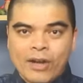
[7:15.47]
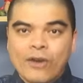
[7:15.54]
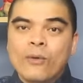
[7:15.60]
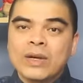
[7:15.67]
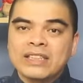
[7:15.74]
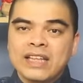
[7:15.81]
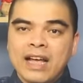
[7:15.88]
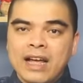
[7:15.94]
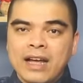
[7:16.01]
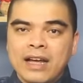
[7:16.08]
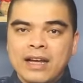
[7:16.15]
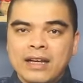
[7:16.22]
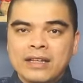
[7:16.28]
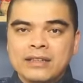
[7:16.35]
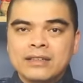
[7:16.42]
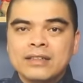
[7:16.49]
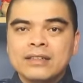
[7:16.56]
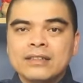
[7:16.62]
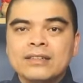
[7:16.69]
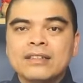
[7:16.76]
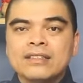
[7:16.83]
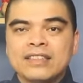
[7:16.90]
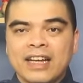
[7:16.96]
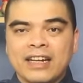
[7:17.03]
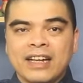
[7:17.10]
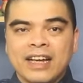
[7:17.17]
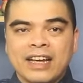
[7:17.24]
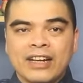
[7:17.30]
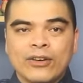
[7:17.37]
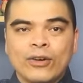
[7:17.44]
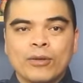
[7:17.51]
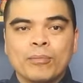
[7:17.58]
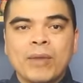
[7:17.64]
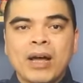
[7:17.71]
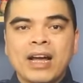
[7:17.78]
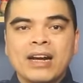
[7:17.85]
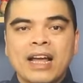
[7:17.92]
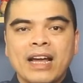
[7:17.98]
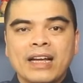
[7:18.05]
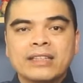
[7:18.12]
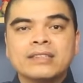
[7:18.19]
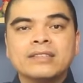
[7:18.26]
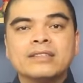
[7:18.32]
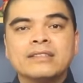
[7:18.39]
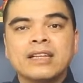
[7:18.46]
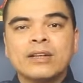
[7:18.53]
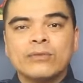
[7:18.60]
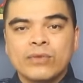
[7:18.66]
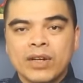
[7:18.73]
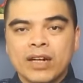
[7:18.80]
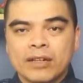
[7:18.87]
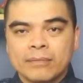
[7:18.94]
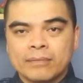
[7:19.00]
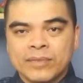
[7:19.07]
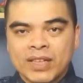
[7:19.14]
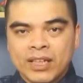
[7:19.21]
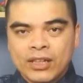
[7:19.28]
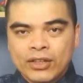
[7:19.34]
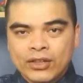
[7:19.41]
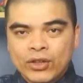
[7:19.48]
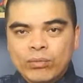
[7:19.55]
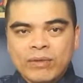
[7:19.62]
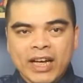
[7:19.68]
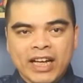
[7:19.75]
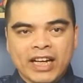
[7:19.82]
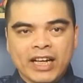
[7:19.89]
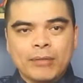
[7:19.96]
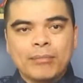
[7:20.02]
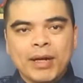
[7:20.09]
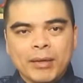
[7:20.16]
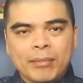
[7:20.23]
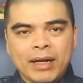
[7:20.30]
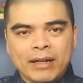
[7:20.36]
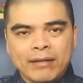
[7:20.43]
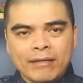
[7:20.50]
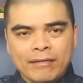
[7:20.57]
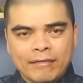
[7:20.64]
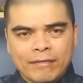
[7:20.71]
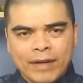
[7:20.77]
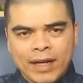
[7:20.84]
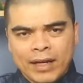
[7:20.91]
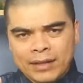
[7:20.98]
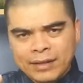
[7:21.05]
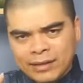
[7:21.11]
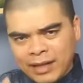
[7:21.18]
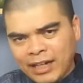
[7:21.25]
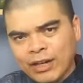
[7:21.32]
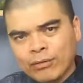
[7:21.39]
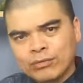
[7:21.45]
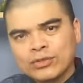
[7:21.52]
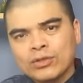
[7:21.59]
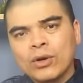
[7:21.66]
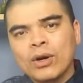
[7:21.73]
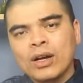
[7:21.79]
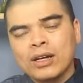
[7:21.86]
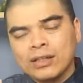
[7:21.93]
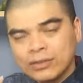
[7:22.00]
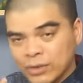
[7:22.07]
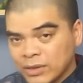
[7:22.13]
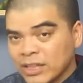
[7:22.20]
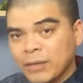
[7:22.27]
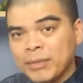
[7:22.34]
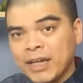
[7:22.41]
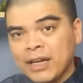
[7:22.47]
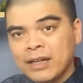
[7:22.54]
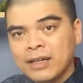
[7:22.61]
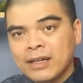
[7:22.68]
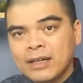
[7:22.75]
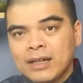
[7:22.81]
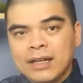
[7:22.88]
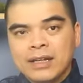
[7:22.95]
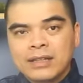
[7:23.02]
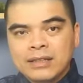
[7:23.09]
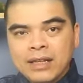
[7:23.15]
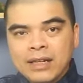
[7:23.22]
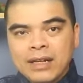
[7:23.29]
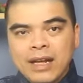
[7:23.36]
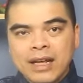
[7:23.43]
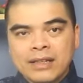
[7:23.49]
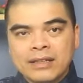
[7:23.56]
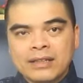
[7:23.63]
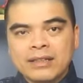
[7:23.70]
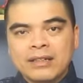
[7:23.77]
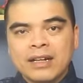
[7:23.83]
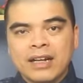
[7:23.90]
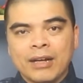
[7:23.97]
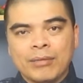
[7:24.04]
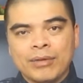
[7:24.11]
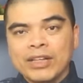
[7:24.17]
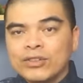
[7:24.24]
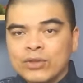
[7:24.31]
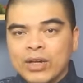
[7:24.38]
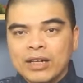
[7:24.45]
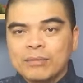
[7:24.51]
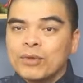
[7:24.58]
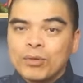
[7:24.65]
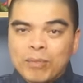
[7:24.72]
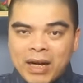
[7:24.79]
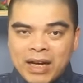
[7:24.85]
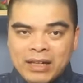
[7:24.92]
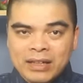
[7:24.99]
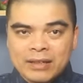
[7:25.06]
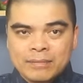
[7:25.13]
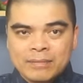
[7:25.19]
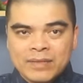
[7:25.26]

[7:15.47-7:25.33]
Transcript: Ngoài ra, những đứa trẻ này còn mang lại cái sự thịnh vượng, thúc đẩy cái may mắn về tài lộc cho cho cha mẹ nhất là những người làm kinh doanh buôn bán ấy